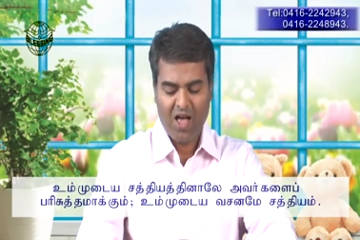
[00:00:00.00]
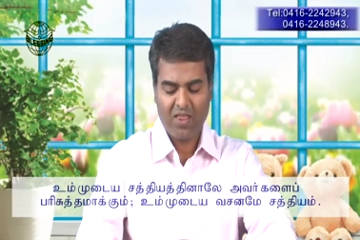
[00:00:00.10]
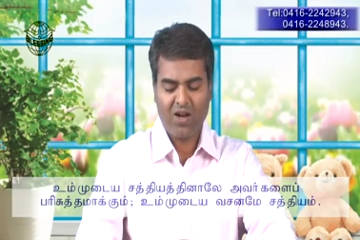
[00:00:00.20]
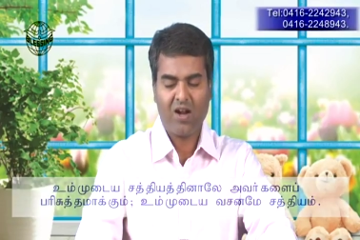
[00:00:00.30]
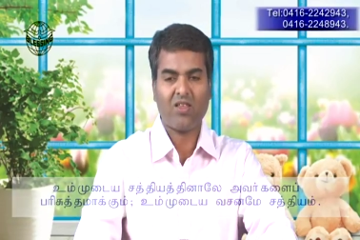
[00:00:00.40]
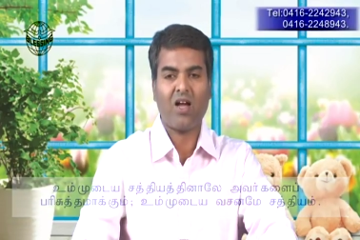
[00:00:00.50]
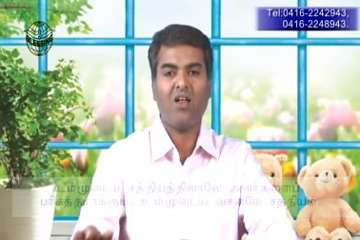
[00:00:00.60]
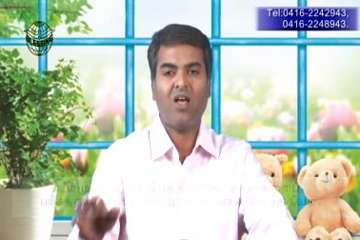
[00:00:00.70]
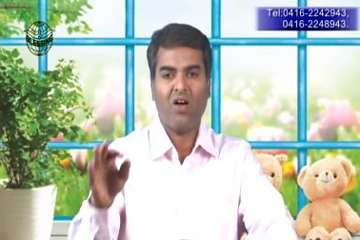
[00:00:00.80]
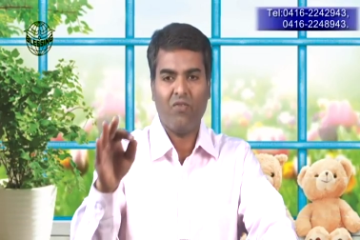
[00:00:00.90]
அதனால்தான்
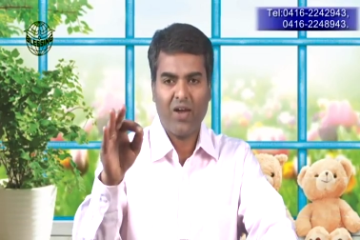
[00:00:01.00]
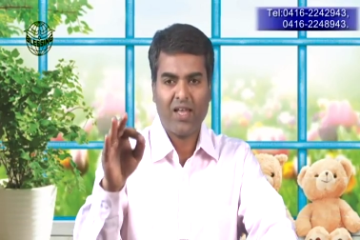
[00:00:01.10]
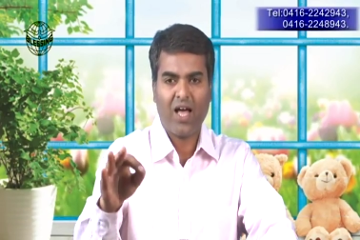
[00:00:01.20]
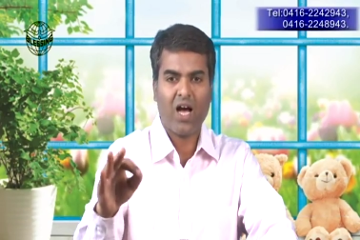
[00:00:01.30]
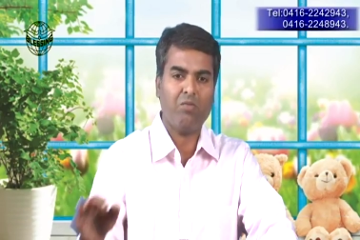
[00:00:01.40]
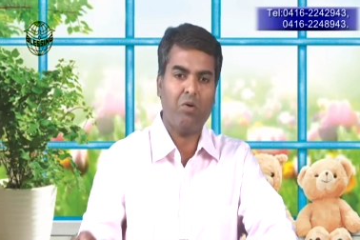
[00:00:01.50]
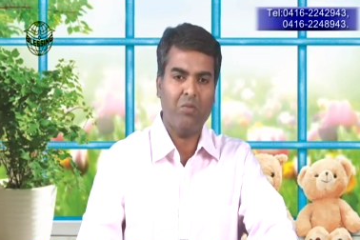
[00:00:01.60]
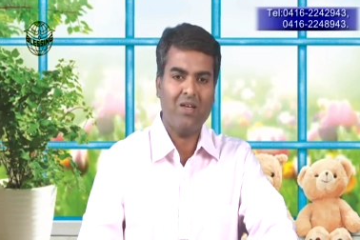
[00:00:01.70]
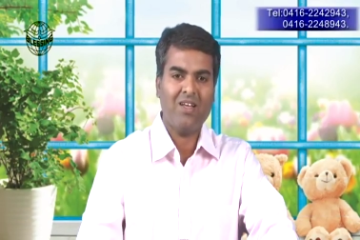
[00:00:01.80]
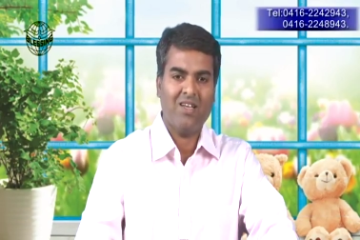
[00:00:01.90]

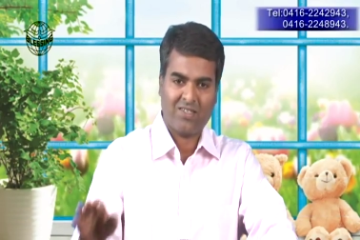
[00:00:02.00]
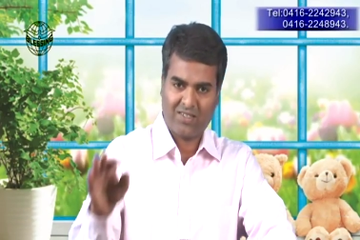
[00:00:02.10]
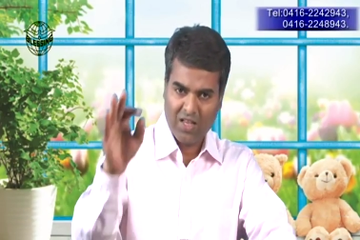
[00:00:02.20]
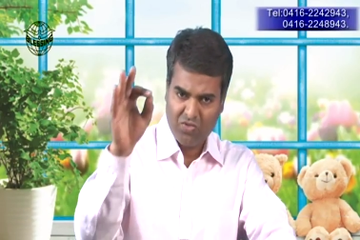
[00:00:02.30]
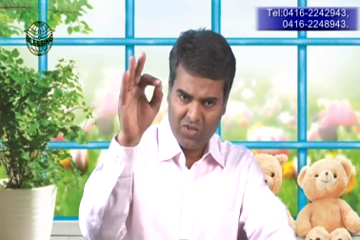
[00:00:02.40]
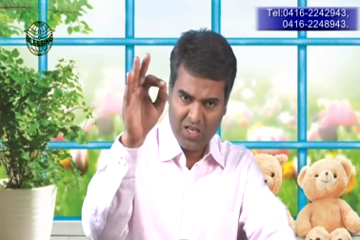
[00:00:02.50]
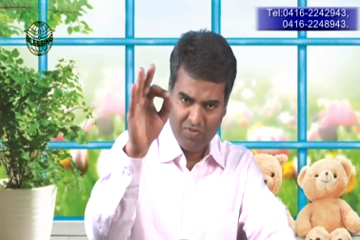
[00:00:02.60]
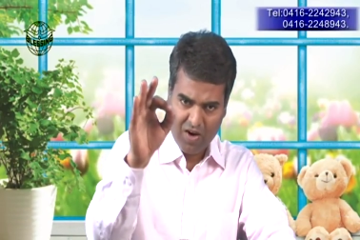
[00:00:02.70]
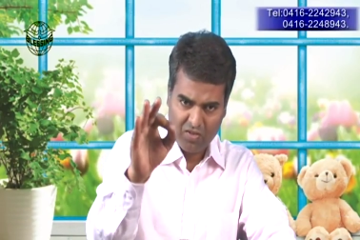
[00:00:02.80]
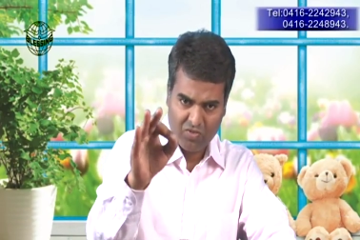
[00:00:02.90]
வேதாகமும் சத்திய
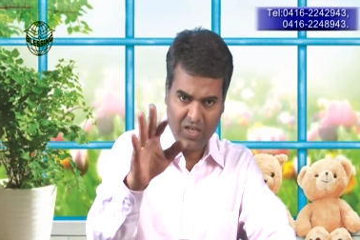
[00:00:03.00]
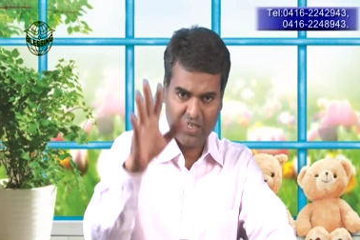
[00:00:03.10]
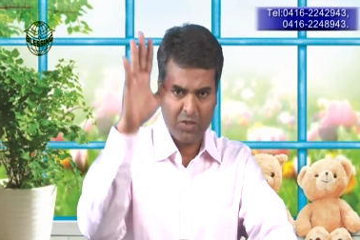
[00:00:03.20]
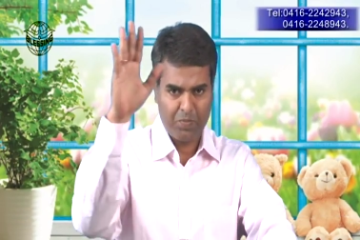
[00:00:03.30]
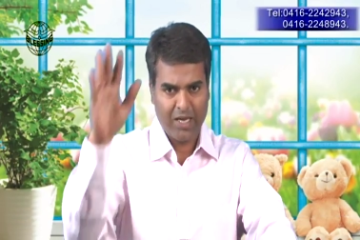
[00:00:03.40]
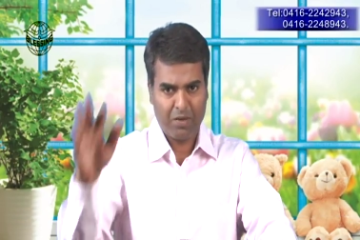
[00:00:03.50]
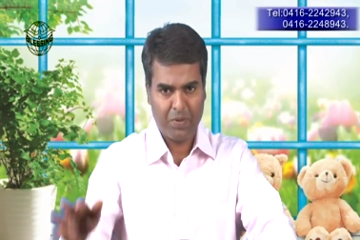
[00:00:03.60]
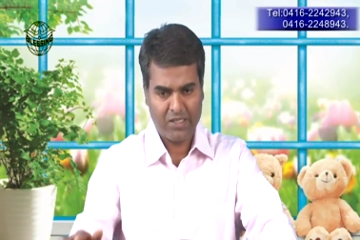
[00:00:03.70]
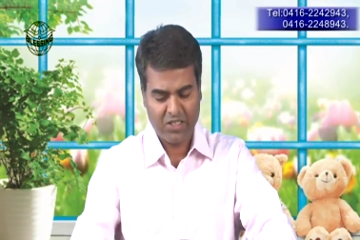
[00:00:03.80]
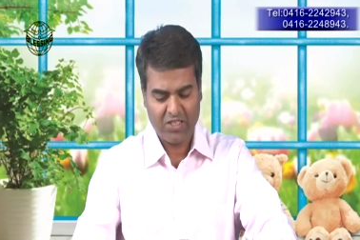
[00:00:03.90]
வார்த்தை என்று பெயர்
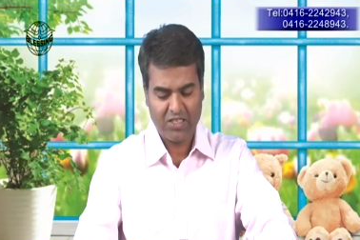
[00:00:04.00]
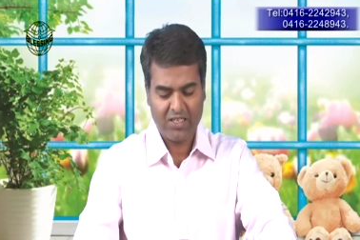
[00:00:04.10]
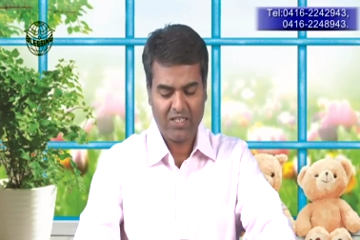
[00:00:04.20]
பெற்றது